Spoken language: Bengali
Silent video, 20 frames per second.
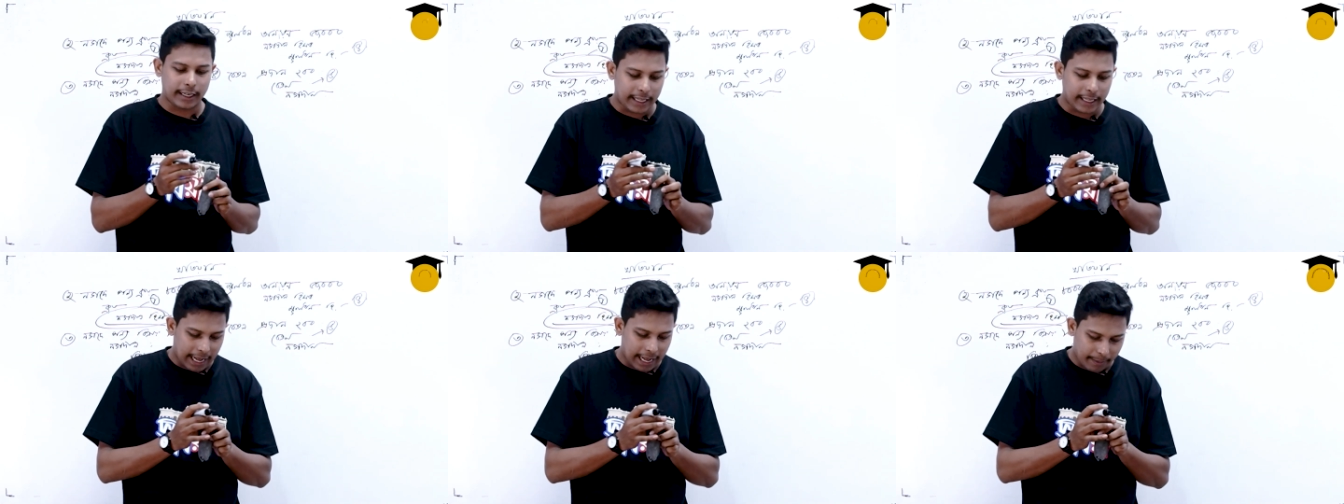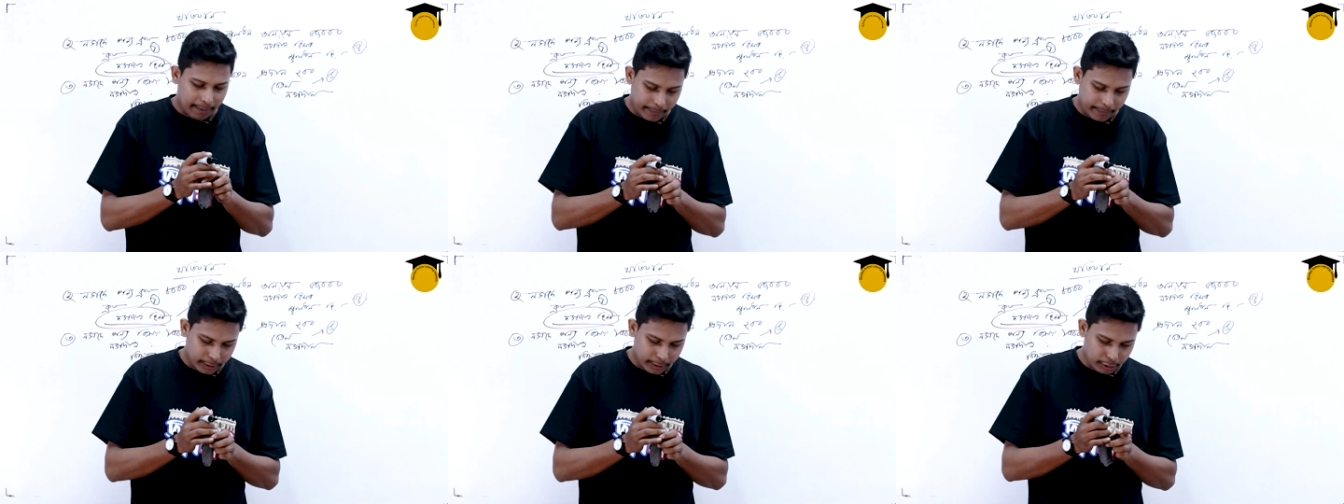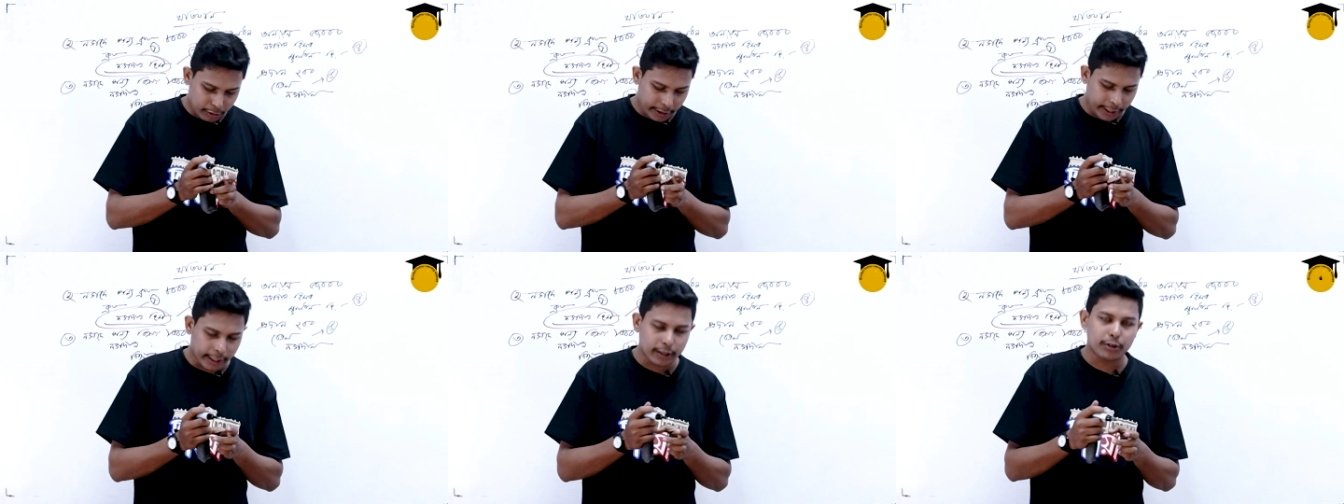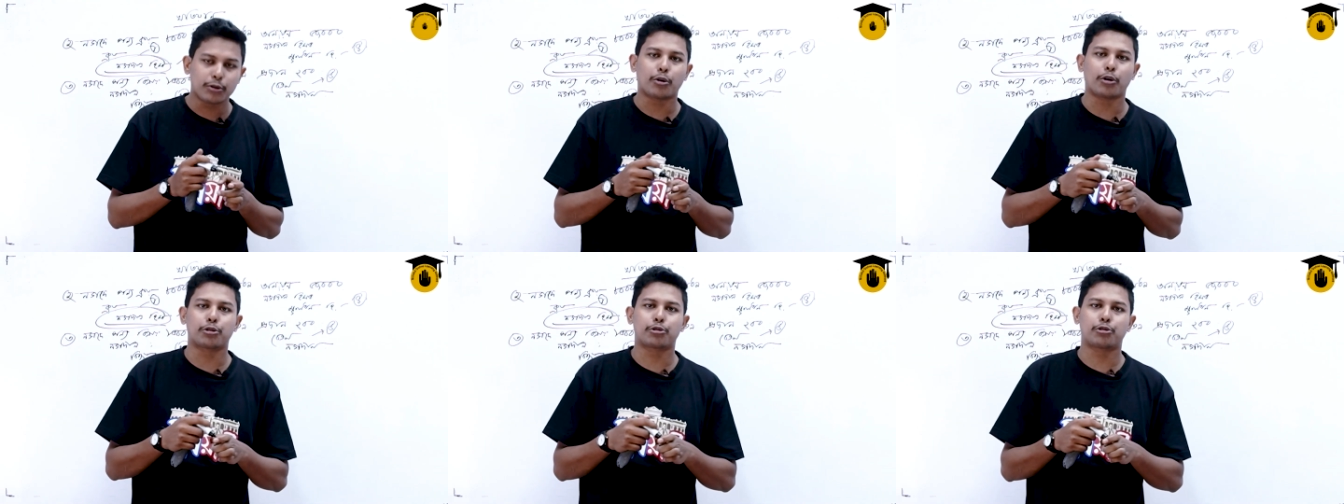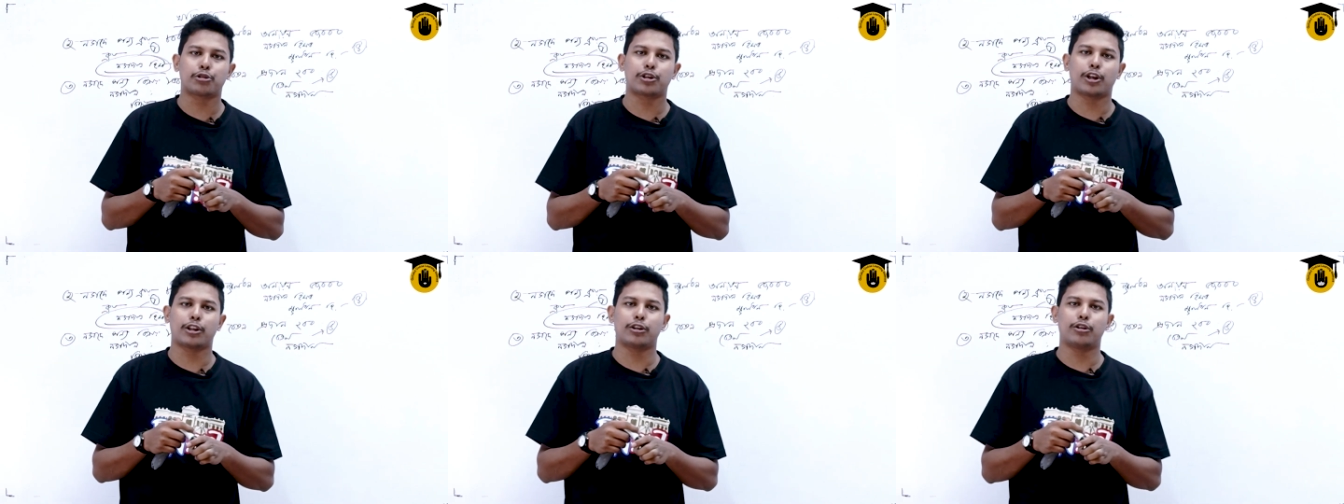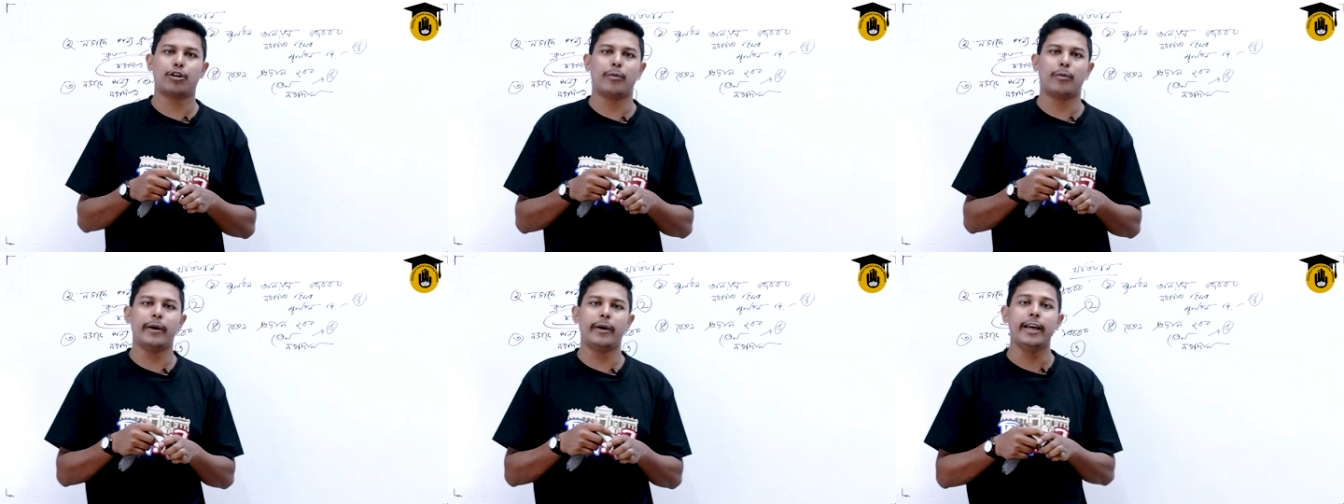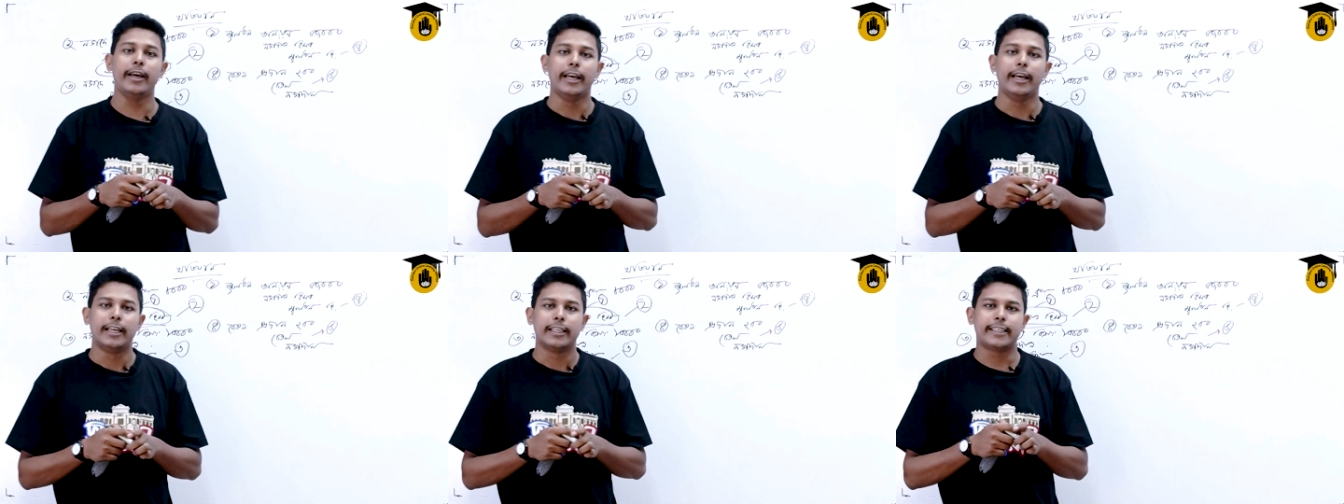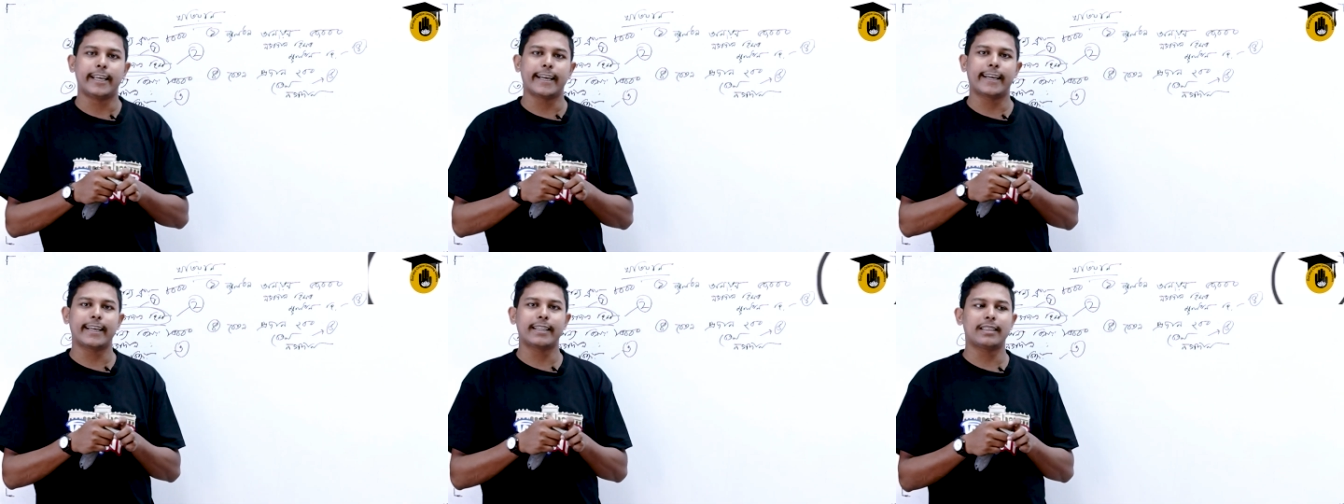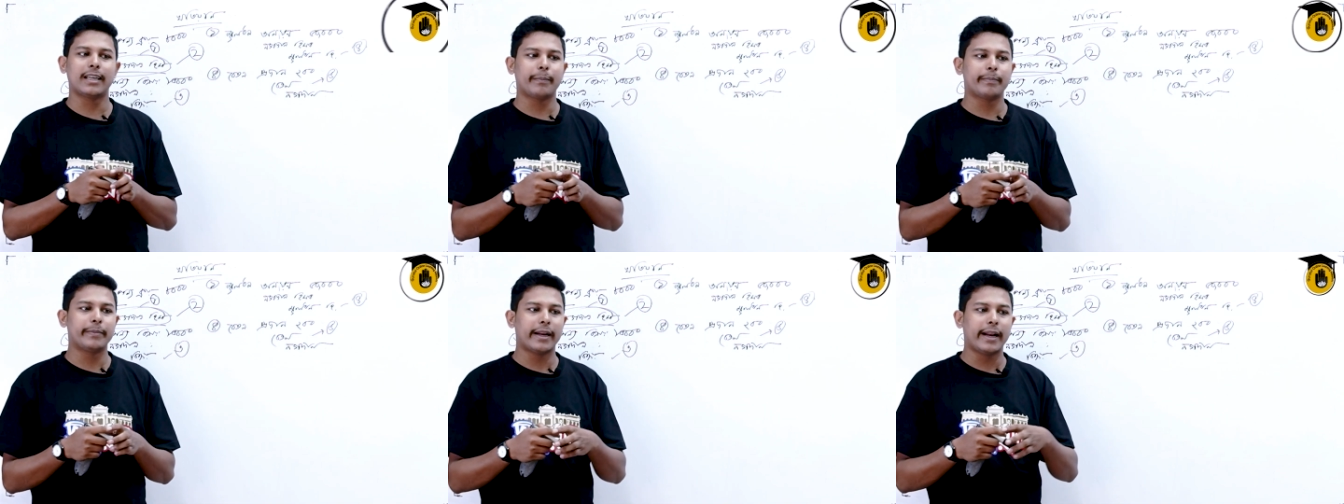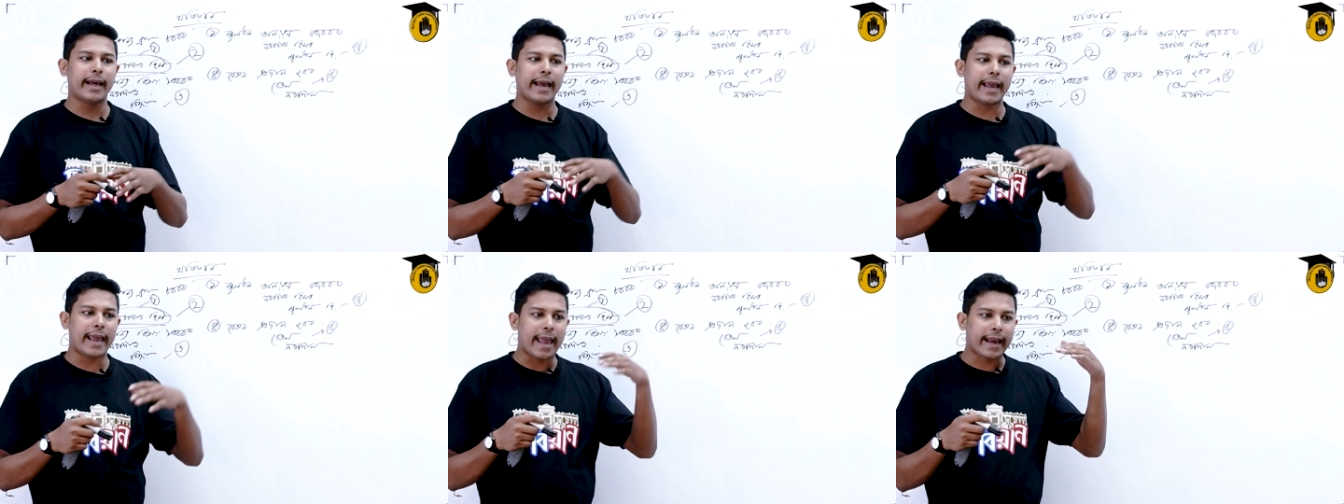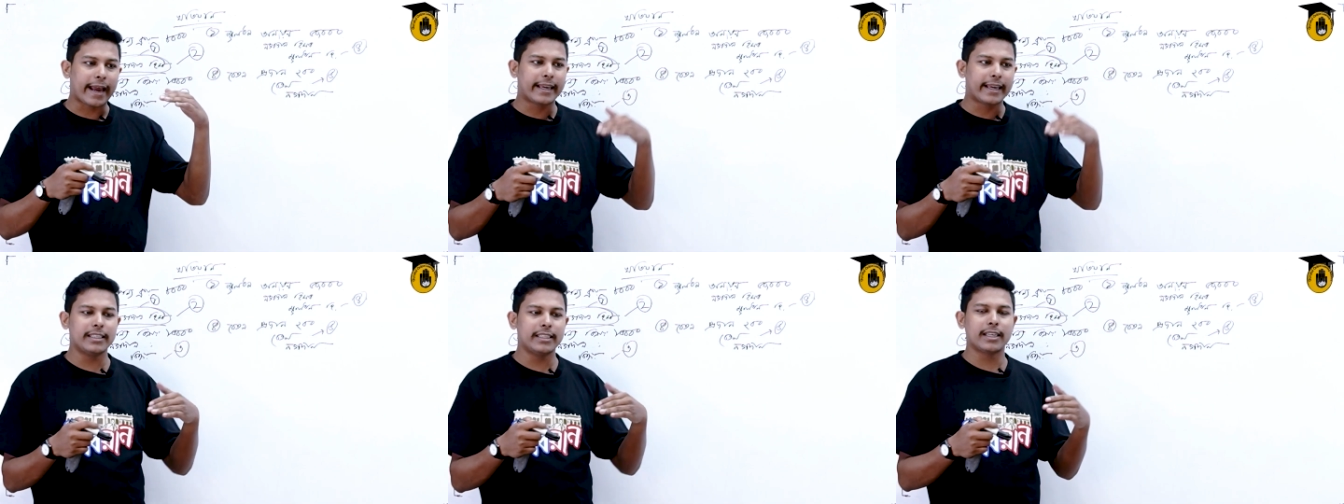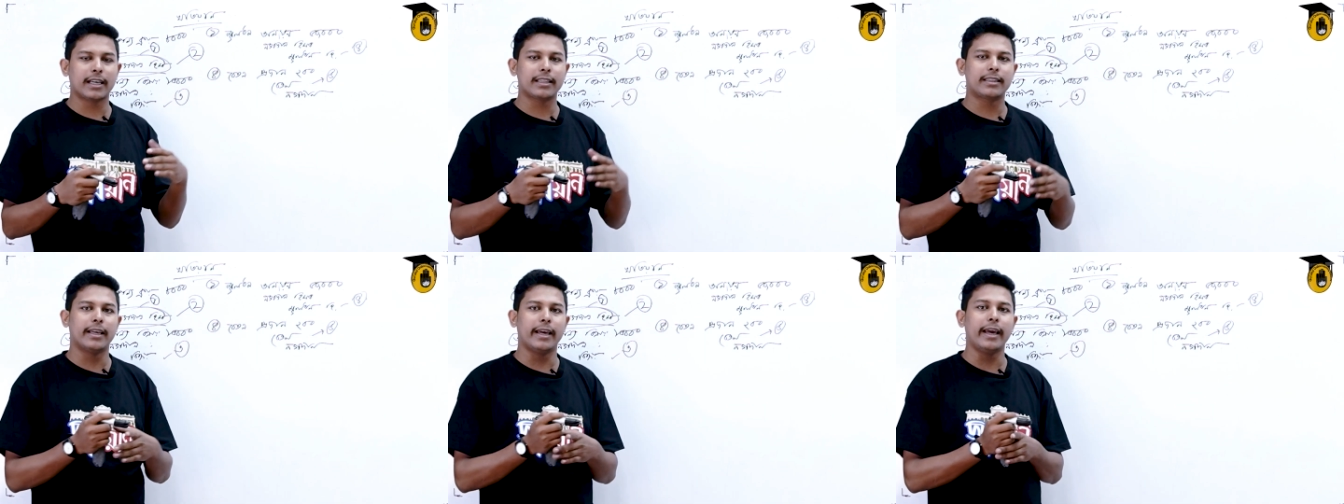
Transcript: আপনার জন্য একটু কষ্টসাধ্য হবে সেক্ষেত্রে আপনারা একই সাথে